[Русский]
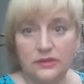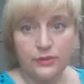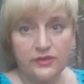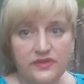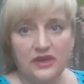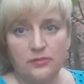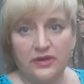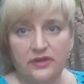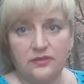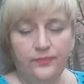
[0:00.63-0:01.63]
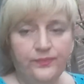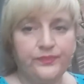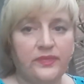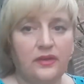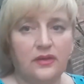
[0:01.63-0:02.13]
Друзья мои,
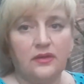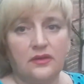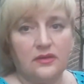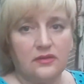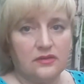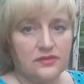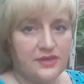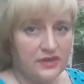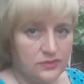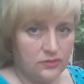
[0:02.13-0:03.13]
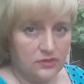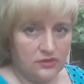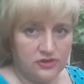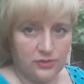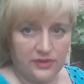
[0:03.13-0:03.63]
здравствуйте
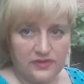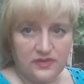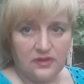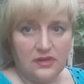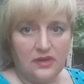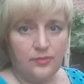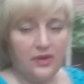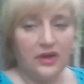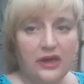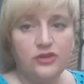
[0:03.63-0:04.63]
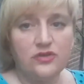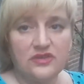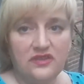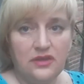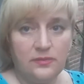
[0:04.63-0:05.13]
еще раз. Пока еще
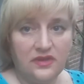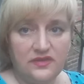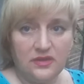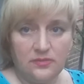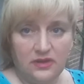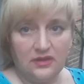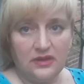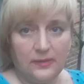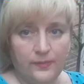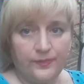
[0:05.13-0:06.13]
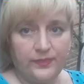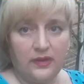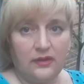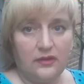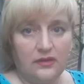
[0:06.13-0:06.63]
совсем не стемнело,
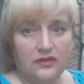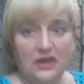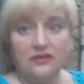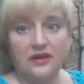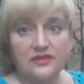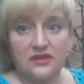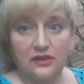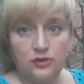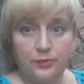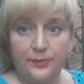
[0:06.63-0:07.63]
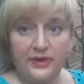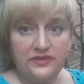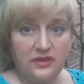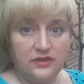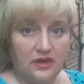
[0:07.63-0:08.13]
я вас хочу
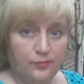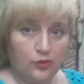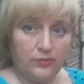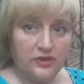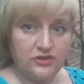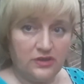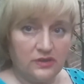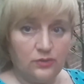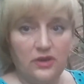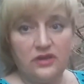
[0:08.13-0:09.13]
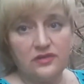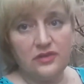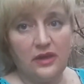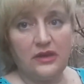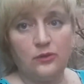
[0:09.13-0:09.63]
попросить о помощи. Но ну, я не
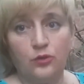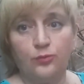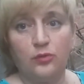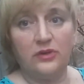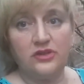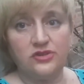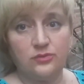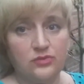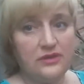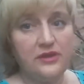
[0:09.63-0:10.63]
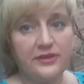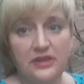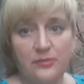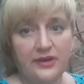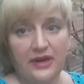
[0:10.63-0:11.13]
знаю, какой помощи. Ну,
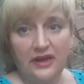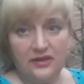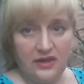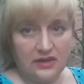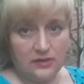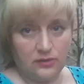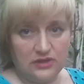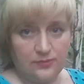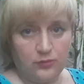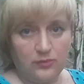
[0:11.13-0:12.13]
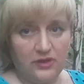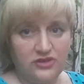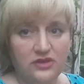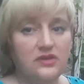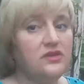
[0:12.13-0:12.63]
наверное, моральной какой-то
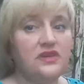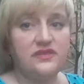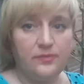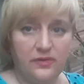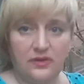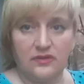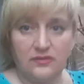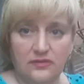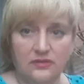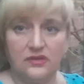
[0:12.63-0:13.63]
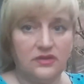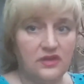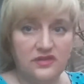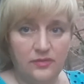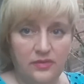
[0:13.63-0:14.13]
помощи. Не себе,
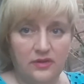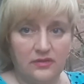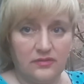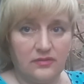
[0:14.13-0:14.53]
не себе.